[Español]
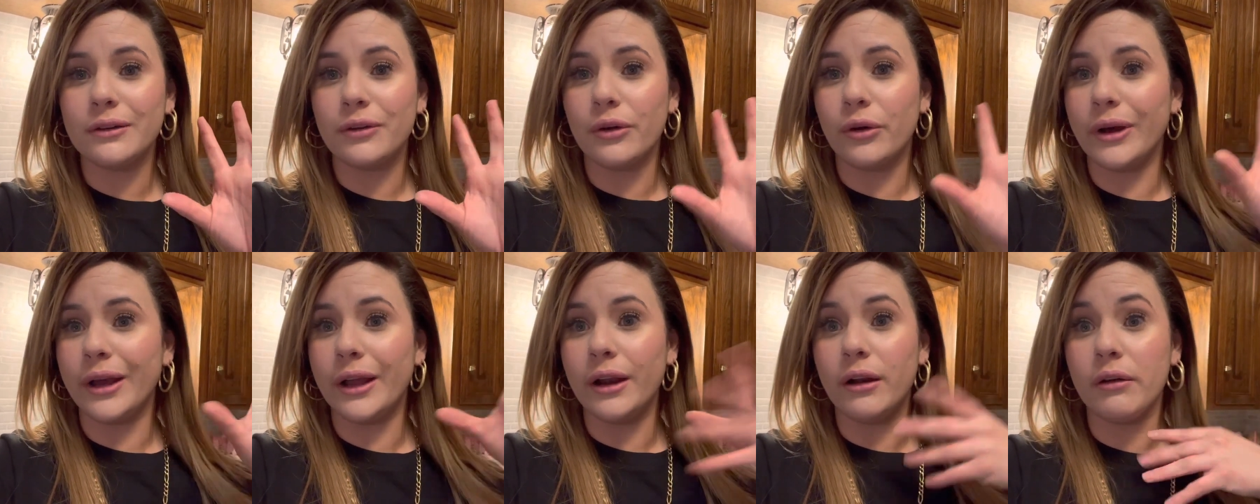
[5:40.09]

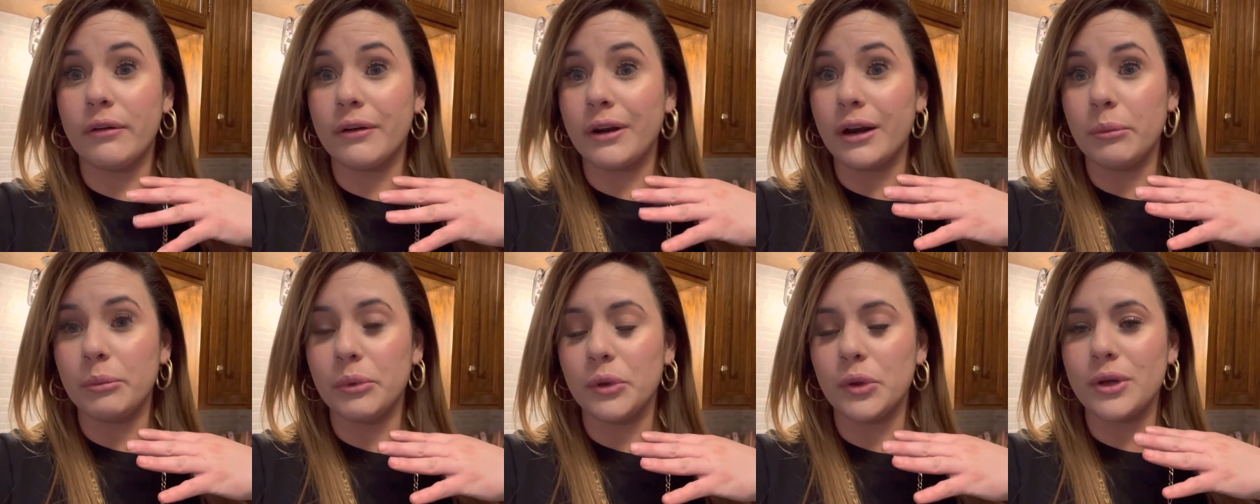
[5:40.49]
cogerlos
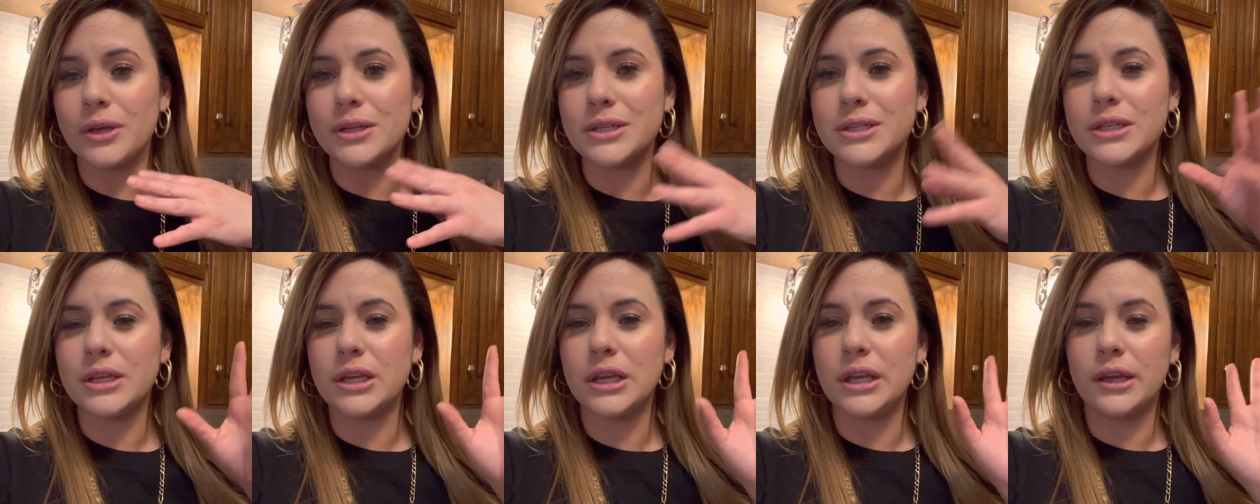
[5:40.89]
rápido
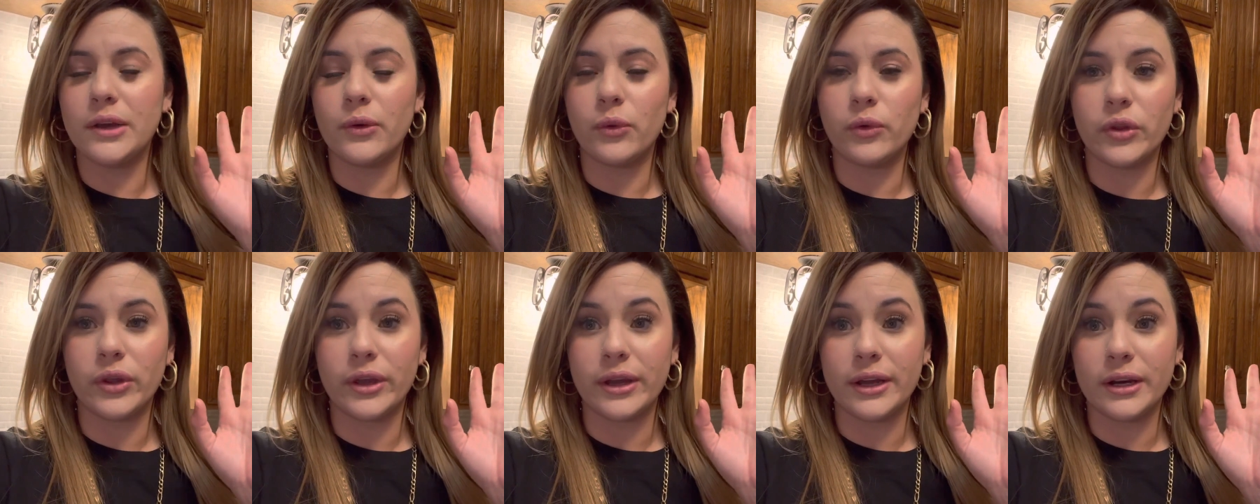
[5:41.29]
así
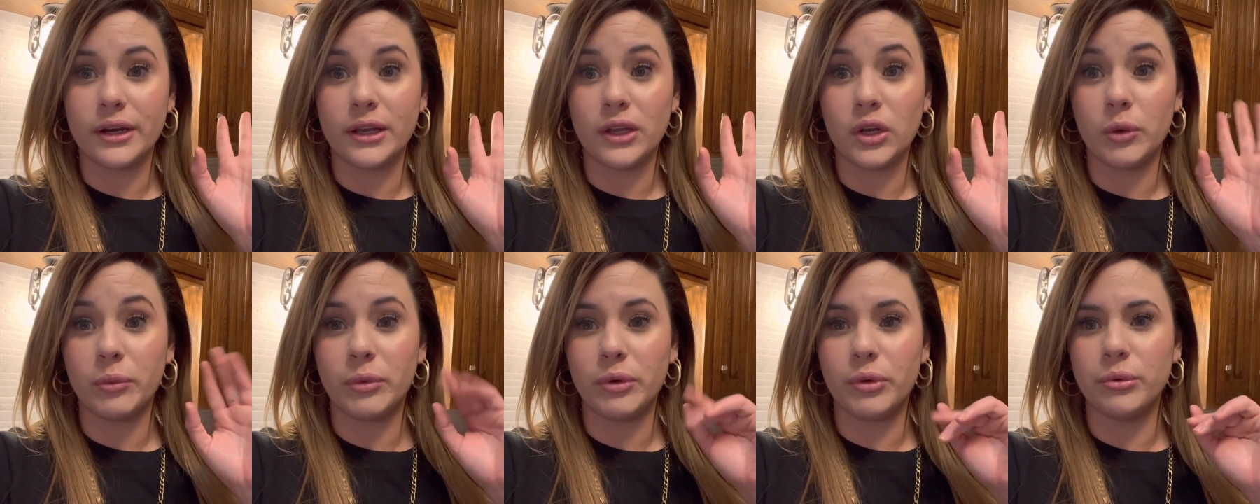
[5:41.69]
como llegar
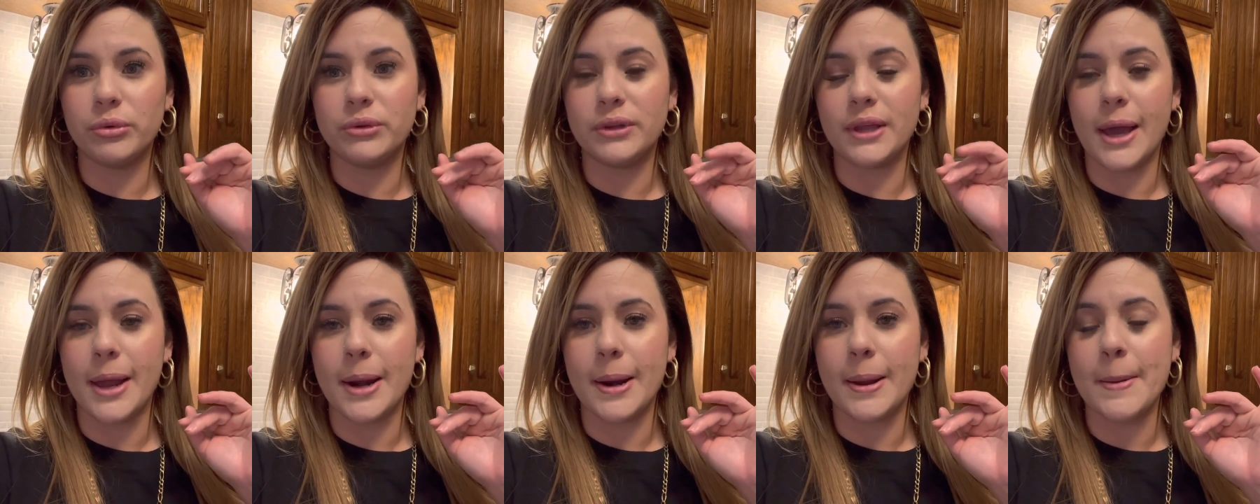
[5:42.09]
aquí no me
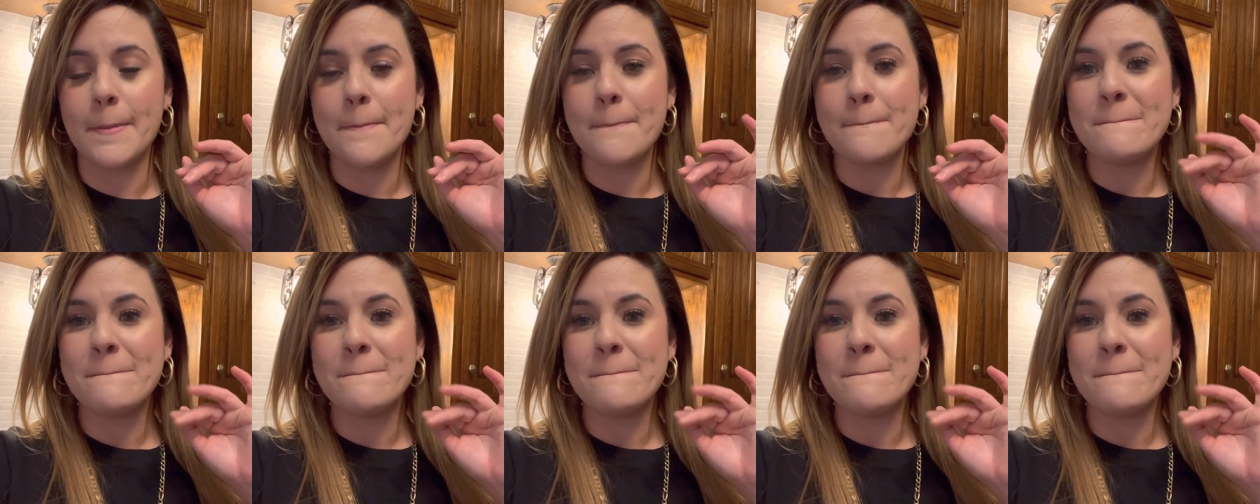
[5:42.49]
gustara.